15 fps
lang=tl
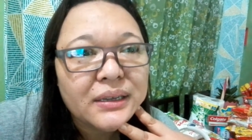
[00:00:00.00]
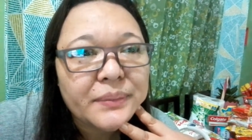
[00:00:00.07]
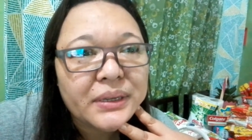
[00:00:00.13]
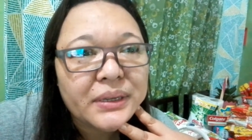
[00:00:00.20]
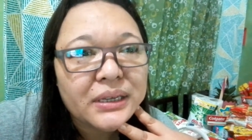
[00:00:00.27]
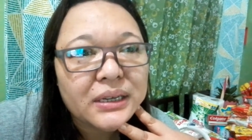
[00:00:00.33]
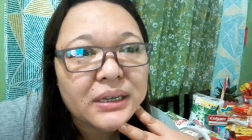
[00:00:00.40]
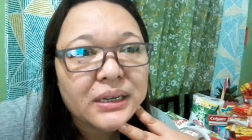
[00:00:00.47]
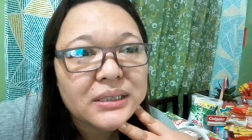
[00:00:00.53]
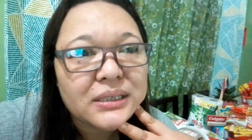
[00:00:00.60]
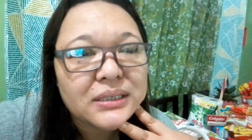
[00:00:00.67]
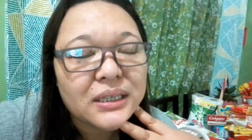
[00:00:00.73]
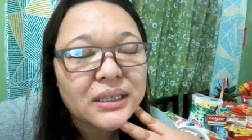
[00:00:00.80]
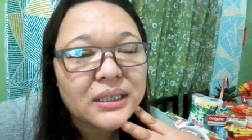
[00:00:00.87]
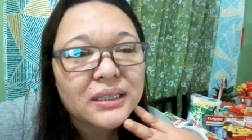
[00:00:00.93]

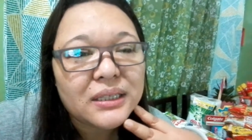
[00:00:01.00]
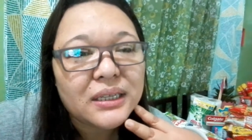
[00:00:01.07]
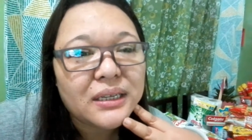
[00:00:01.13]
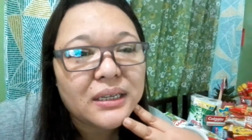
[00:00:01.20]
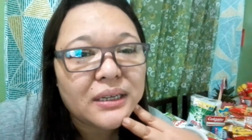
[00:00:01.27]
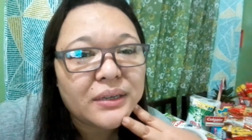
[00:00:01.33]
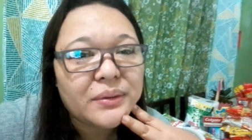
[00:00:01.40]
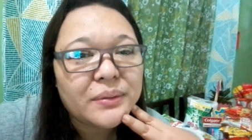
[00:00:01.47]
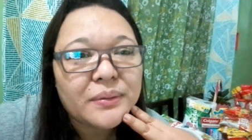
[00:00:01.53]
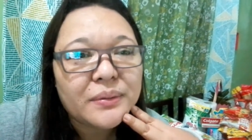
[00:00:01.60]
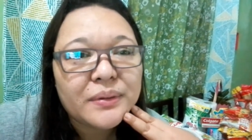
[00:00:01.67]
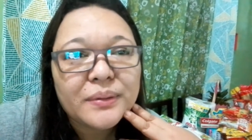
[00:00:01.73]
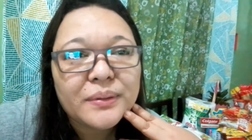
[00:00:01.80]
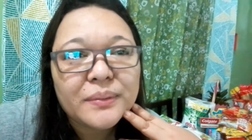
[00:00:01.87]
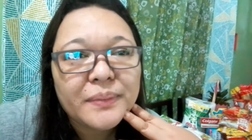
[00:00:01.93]
pinagkakasya lang talaga yung
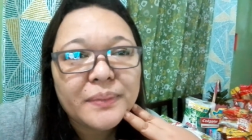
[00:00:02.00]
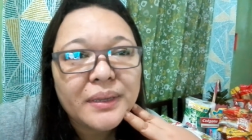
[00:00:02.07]
kung anong